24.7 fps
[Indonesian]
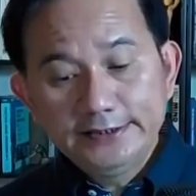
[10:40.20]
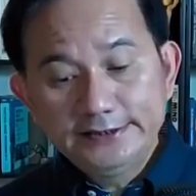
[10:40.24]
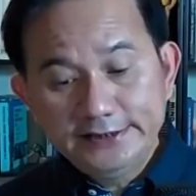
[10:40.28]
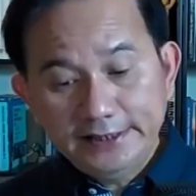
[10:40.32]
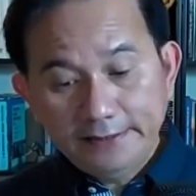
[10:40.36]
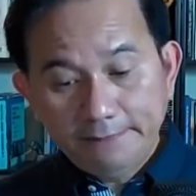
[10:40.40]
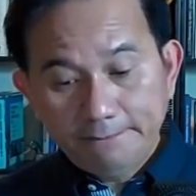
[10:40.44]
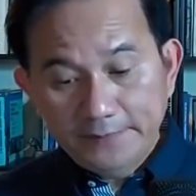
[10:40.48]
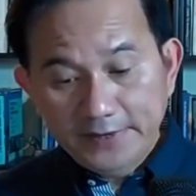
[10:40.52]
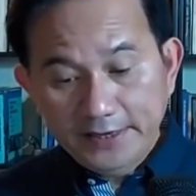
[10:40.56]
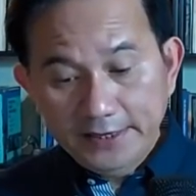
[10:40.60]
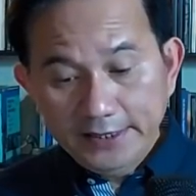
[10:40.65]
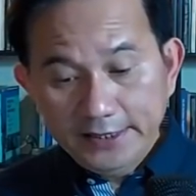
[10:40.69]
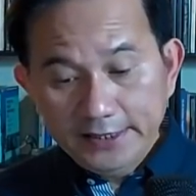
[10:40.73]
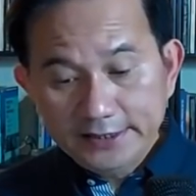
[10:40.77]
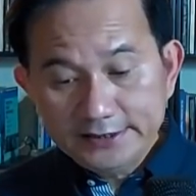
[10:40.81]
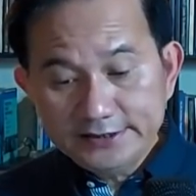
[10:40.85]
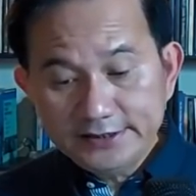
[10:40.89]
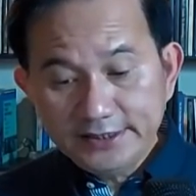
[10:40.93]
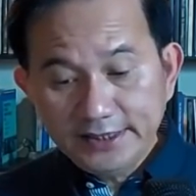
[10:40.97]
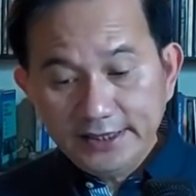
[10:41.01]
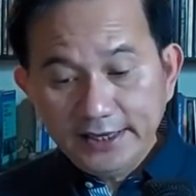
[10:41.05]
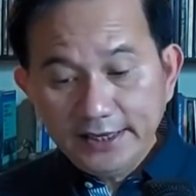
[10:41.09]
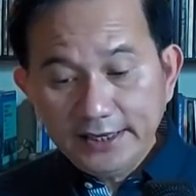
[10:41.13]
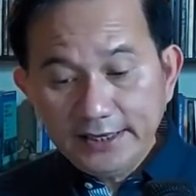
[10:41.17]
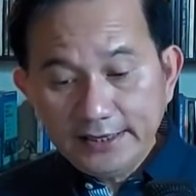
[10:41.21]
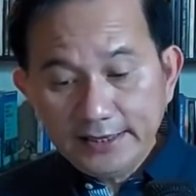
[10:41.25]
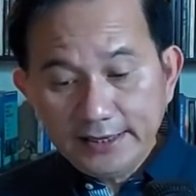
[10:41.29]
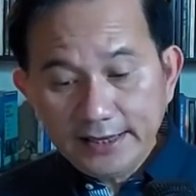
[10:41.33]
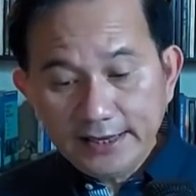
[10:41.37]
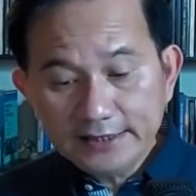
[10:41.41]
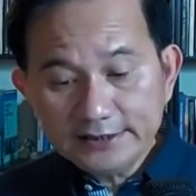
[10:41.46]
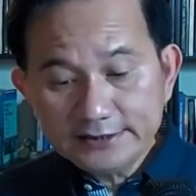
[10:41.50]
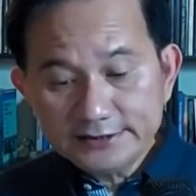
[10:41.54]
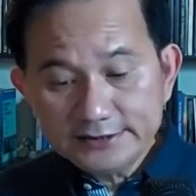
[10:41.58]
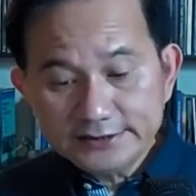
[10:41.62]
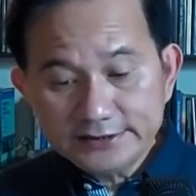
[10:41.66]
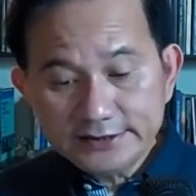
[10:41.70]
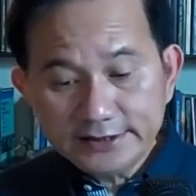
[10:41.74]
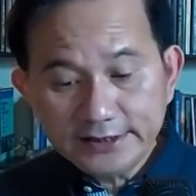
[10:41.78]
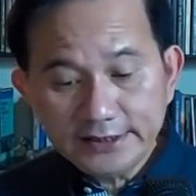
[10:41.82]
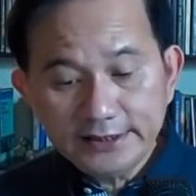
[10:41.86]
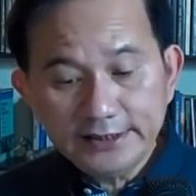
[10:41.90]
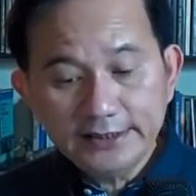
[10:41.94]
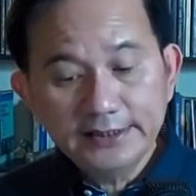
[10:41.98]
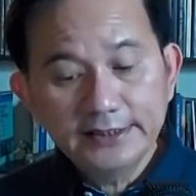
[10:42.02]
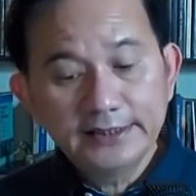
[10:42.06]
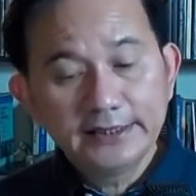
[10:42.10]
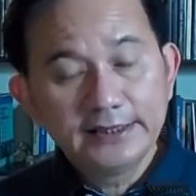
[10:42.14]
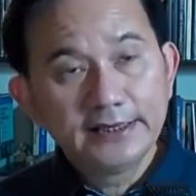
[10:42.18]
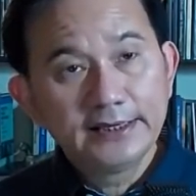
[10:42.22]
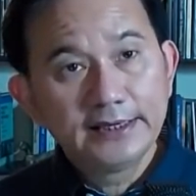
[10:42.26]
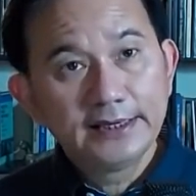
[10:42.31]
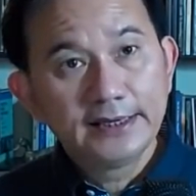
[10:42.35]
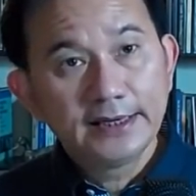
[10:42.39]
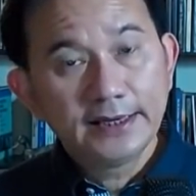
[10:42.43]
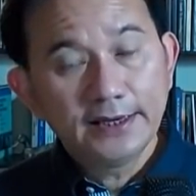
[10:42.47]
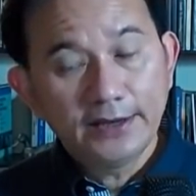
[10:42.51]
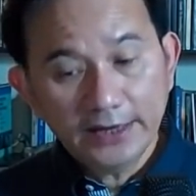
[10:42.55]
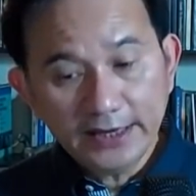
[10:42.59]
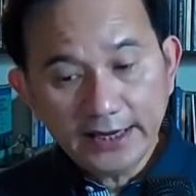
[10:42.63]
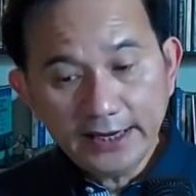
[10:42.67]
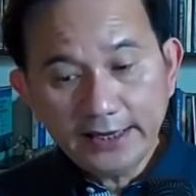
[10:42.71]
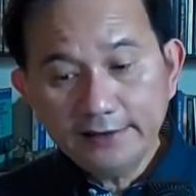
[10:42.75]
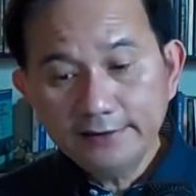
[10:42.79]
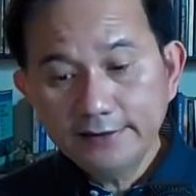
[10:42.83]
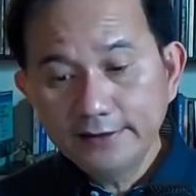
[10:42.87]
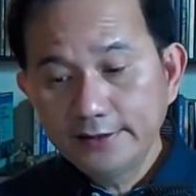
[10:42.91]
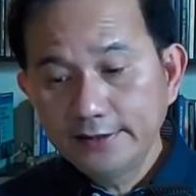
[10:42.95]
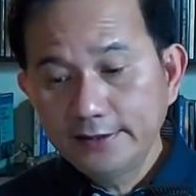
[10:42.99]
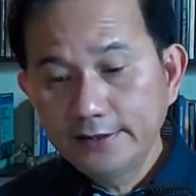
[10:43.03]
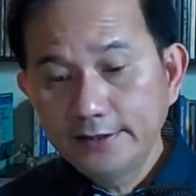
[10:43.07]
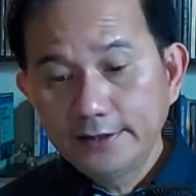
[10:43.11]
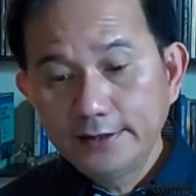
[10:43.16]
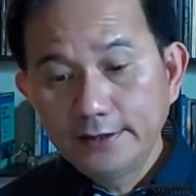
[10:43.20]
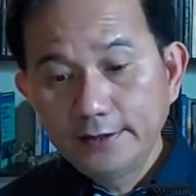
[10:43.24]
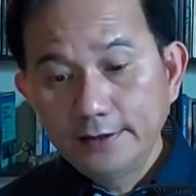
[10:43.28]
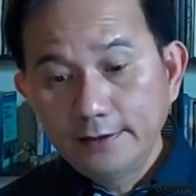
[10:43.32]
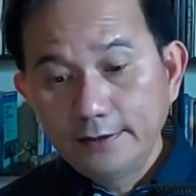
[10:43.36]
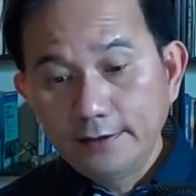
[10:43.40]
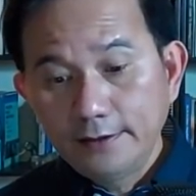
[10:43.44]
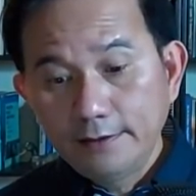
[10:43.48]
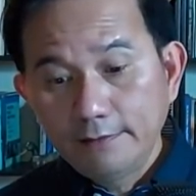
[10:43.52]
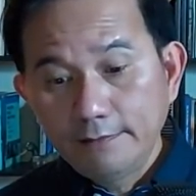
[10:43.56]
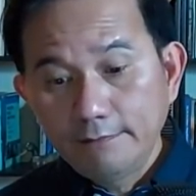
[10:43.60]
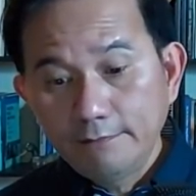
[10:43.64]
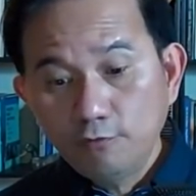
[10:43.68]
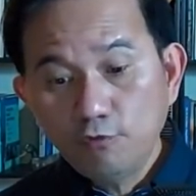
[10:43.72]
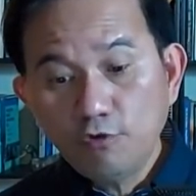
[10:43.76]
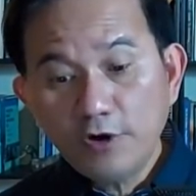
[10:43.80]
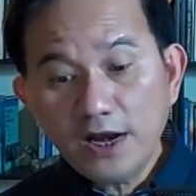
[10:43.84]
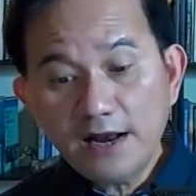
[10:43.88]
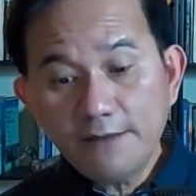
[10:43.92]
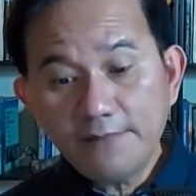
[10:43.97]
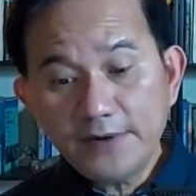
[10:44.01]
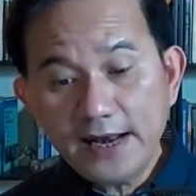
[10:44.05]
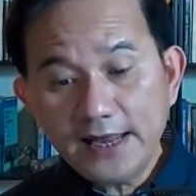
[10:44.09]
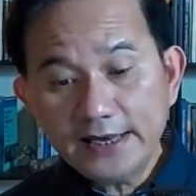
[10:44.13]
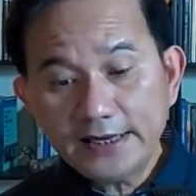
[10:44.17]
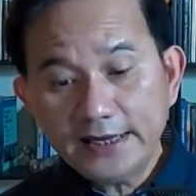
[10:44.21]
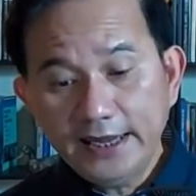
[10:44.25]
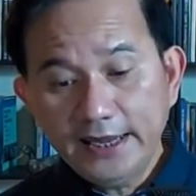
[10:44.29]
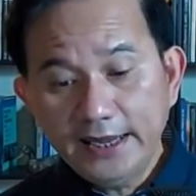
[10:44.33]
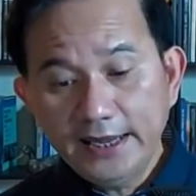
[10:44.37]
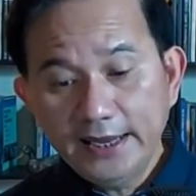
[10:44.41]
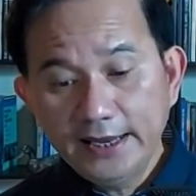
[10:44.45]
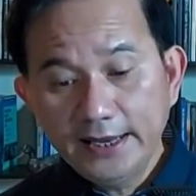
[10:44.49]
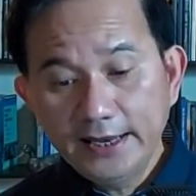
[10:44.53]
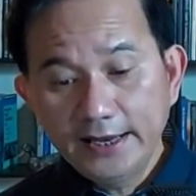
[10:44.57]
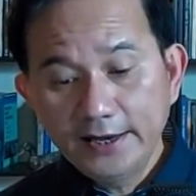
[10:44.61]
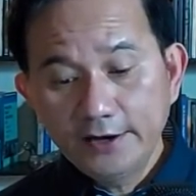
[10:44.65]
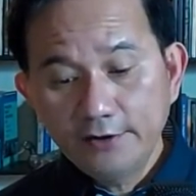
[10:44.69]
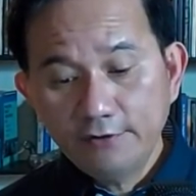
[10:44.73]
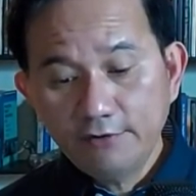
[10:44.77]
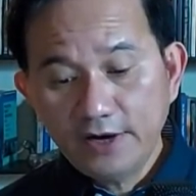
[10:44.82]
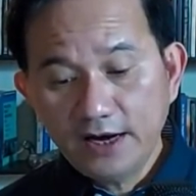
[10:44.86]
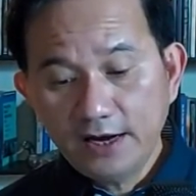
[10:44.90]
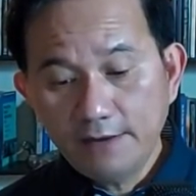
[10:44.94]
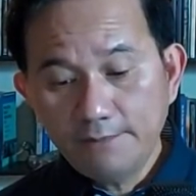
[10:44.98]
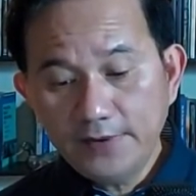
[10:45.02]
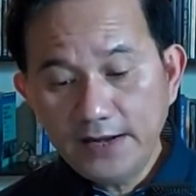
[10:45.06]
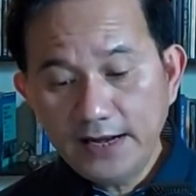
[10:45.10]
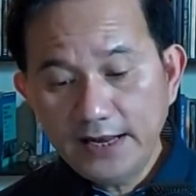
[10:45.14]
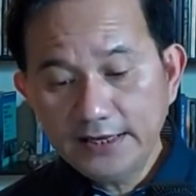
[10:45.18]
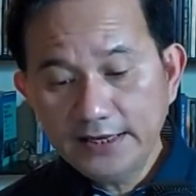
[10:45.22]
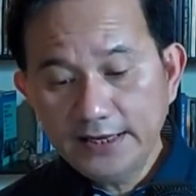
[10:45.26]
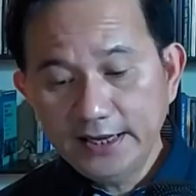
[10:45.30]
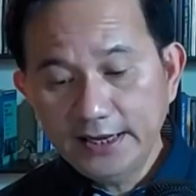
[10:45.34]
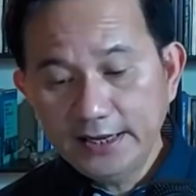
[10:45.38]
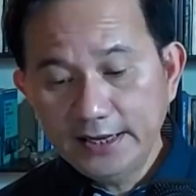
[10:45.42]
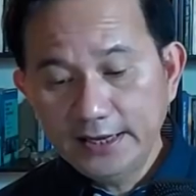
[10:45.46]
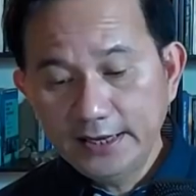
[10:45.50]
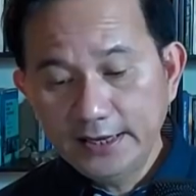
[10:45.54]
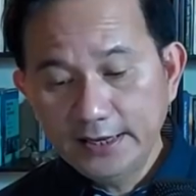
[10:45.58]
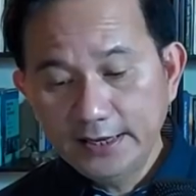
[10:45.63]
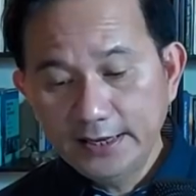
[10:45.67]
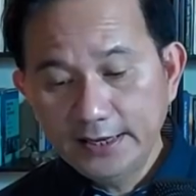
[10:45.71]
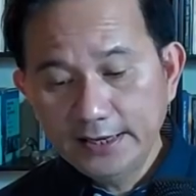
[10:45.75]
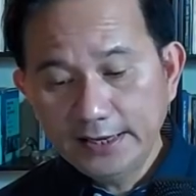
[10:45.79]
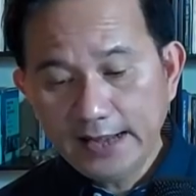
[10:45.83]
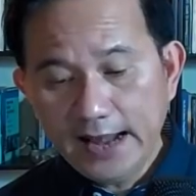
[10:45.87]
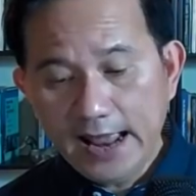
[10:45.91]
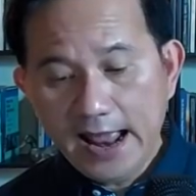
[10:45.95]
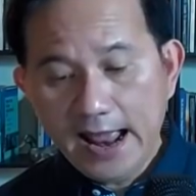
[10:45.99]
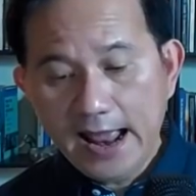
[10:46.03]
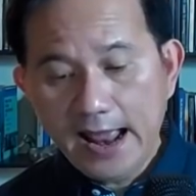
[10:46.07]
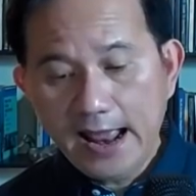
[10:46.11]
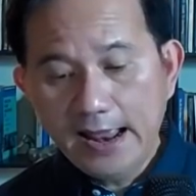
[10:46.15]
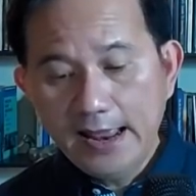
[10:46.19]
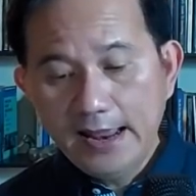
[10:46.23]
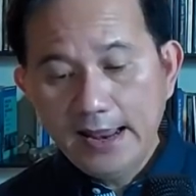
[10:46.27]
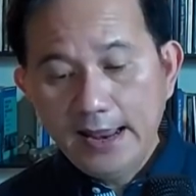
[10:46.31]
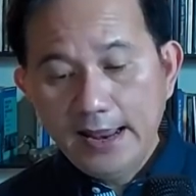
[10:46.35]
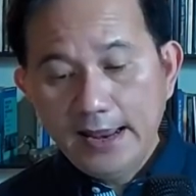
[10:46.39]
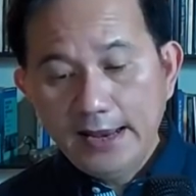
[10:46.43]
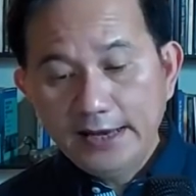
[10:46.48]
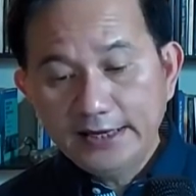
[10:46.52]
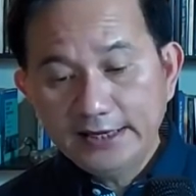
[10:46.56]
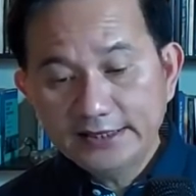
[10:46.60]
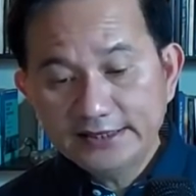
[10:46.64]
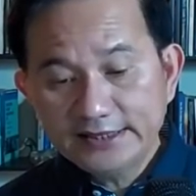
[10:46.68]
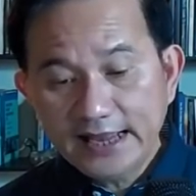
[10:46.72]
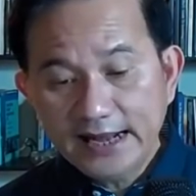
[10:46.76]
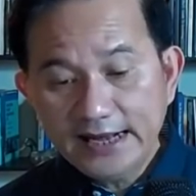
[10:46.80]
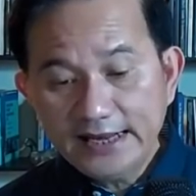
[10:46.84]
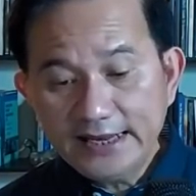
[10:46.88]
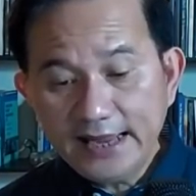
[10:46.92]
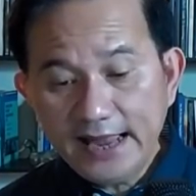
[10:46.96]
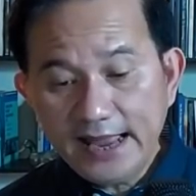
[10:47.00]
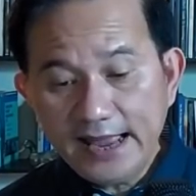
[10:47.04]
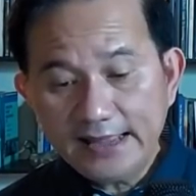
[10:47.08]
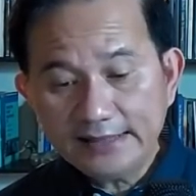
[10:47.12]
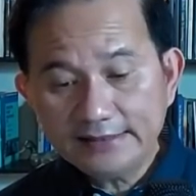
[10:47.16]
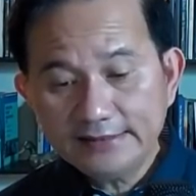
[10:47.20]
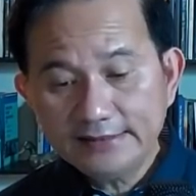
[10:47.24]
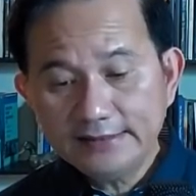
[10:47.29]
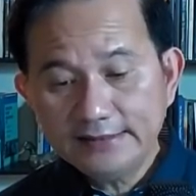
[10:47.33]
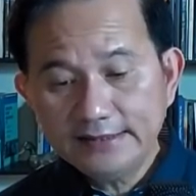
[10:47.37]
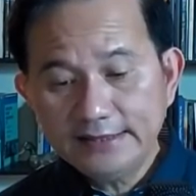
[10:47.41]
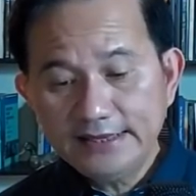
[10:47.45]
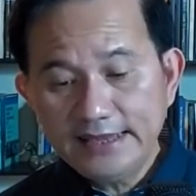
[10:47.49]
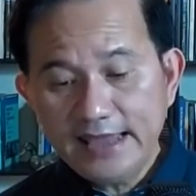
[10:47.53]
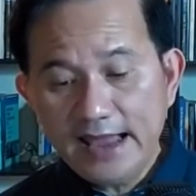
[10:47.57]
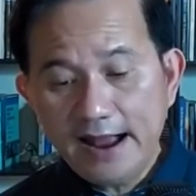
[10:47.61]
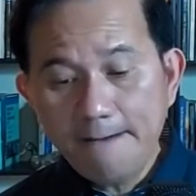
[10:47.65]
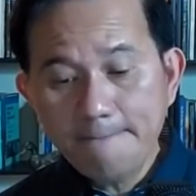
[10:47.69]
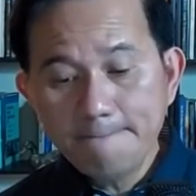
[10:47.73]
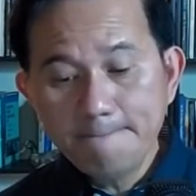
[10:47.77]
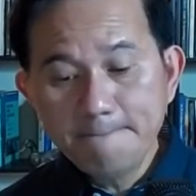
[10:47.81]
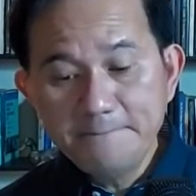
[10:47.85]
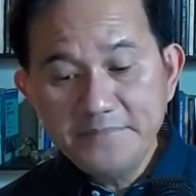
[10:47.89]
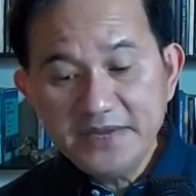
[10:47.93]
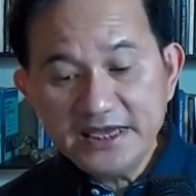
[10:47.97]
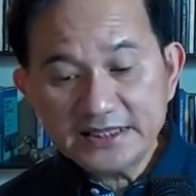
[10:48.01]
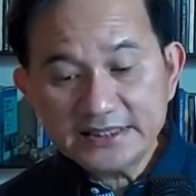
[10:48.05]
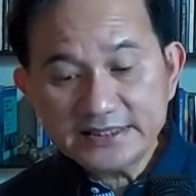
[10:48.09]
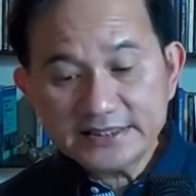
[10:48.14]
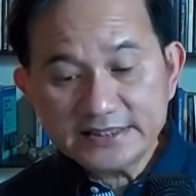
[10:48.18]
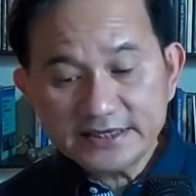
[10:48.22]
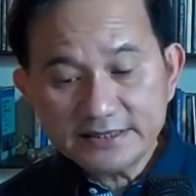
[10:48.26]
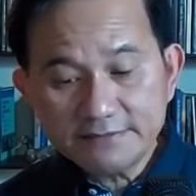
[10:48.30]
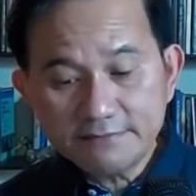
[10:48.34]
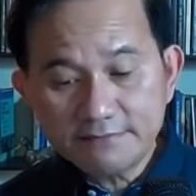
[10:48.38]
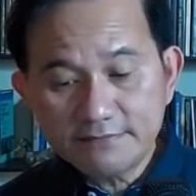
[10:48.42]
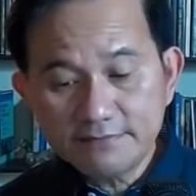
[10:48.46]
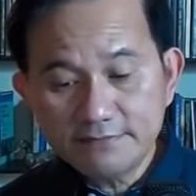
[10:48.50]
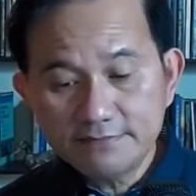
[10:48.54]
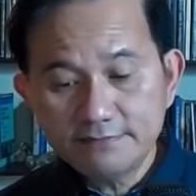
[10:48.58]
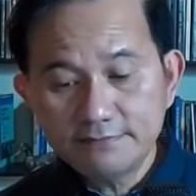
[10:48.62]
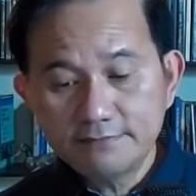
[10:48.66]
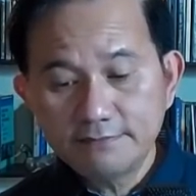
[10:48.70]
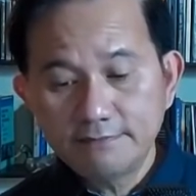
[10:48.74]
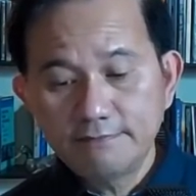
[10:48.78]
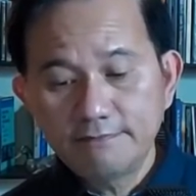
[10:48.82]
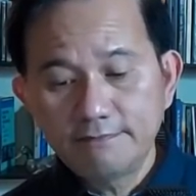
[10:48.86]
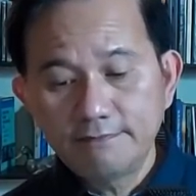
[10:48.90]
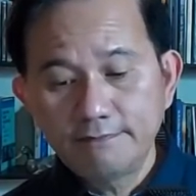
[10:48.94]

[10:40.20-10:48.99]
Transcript: Japanese industry. Oke? Okay? Kurang apa lagi? Kurang apa lagi? Nah, kita lihat yang midterm